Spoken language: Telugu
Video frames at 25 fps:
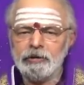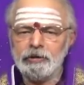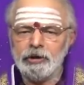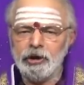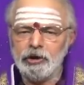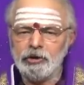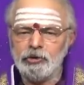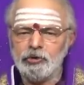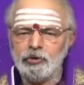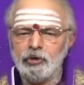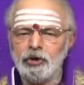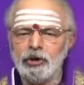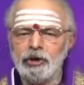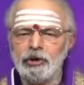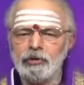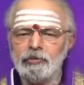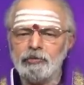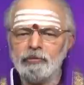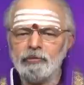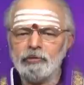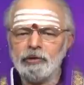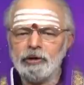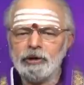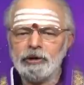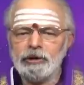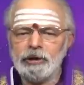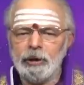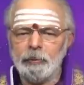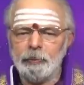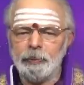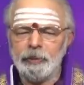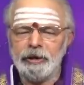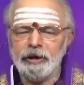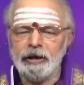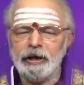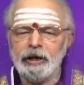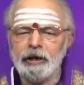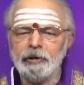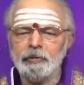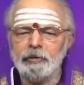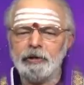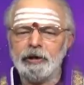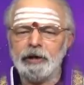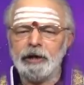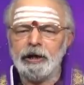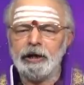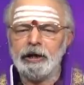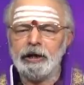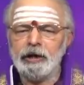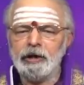తెలుసుకోవడం
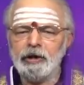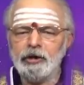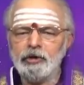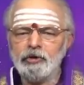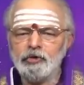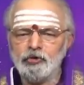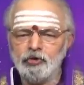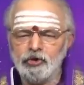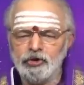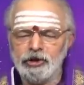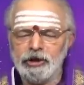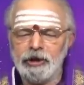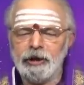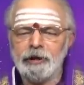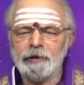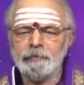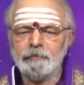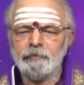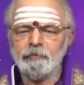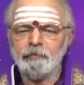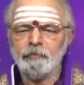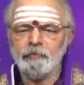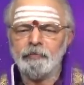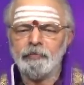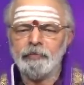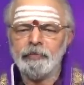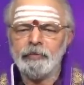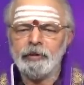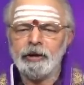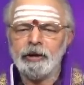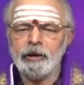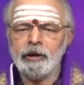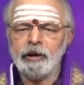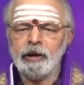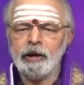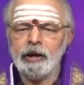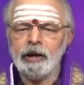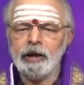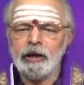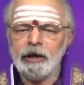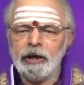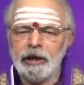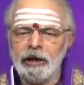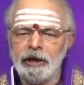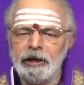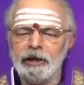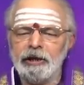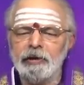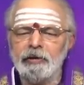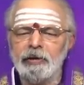చెప్పదగినటువంటి సూచన
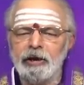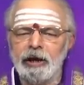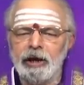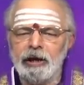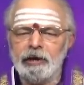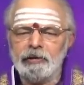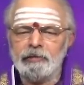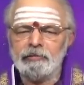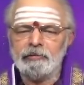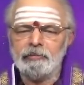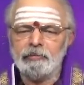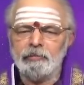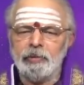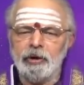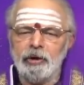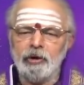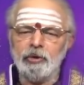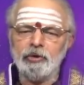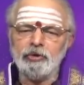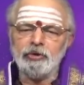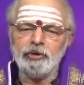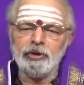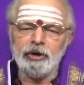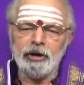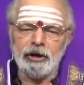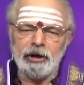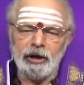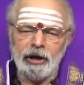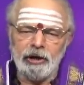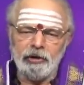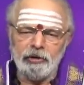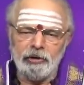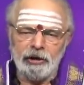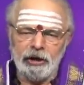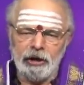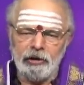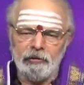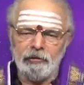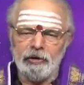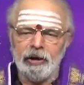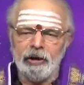ఏది ఏమైనా భగవంతుడి యొక్క అనుగ్రహం